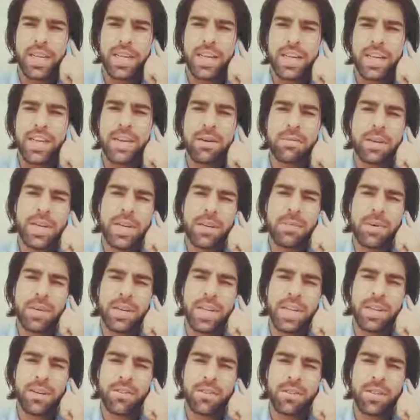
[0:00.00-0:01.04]
नहीं ली कमरे में
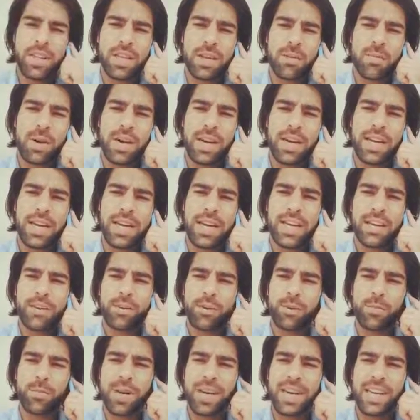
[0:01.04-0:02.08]
नहीं हूँ इधर बाहर आया
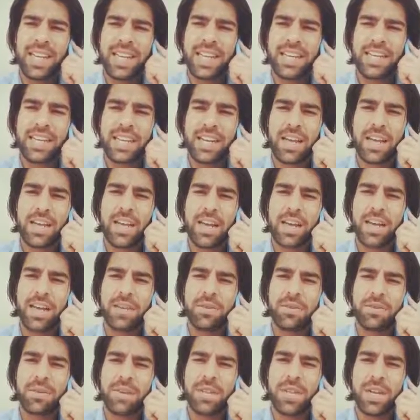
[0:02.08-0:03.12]
हूँ बकरियाँ चरा रहा
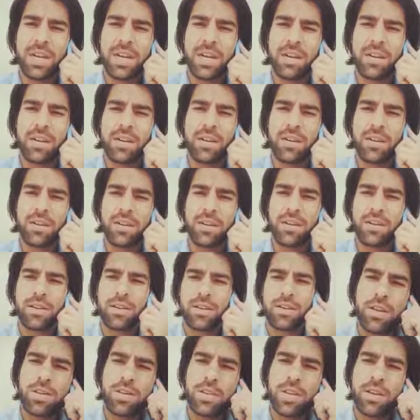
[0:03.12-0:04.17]
हूँ इधर
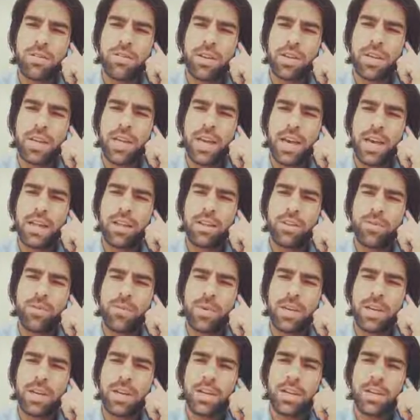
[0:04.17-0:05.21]
और सुनाओ ली क्या हाल है
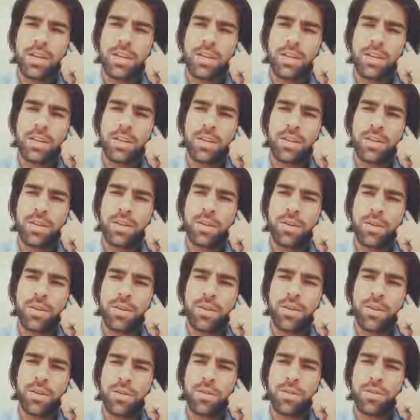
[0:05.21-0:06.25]
तुम्हारा ठीक
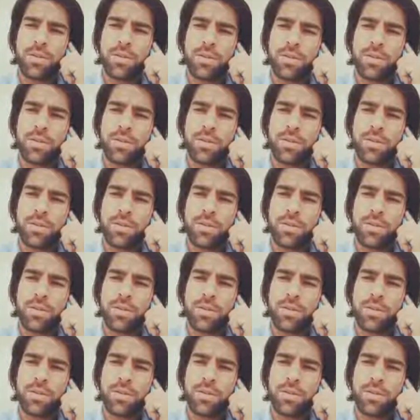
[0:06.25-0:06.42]
हो